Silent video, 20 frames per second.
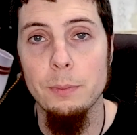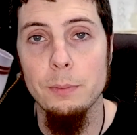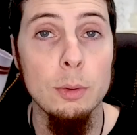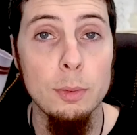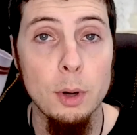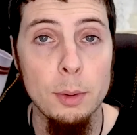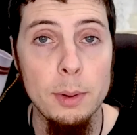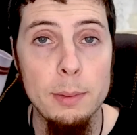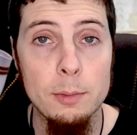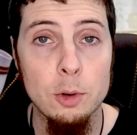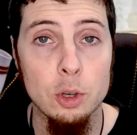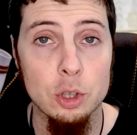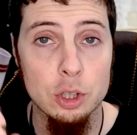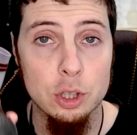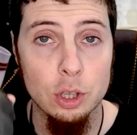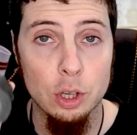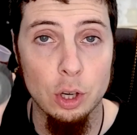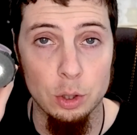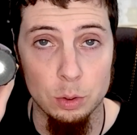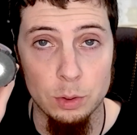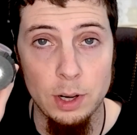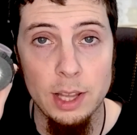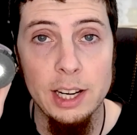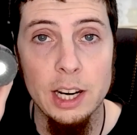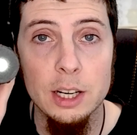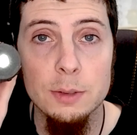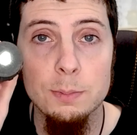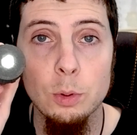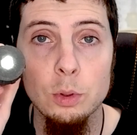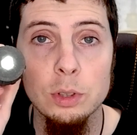Como vemos, con una
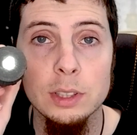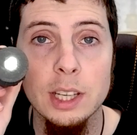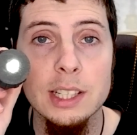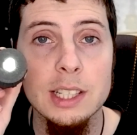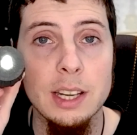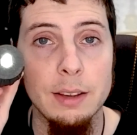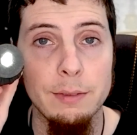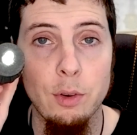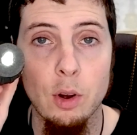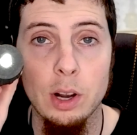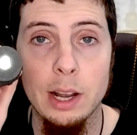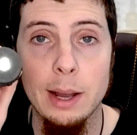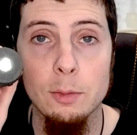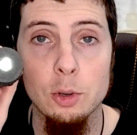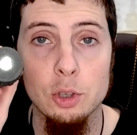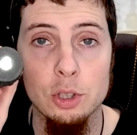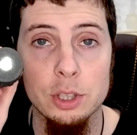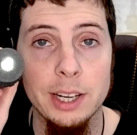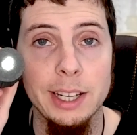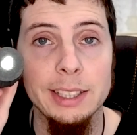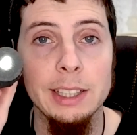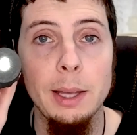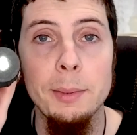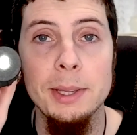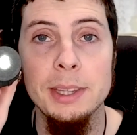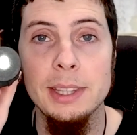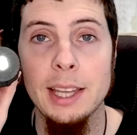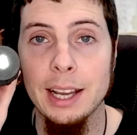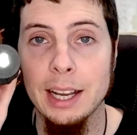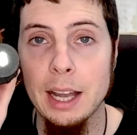de las puntas, si enfocamos
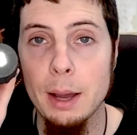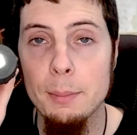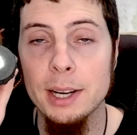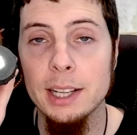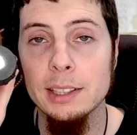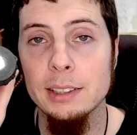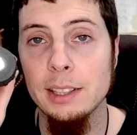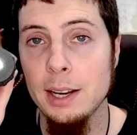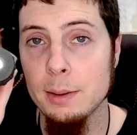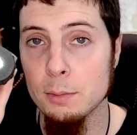directamente a cámara,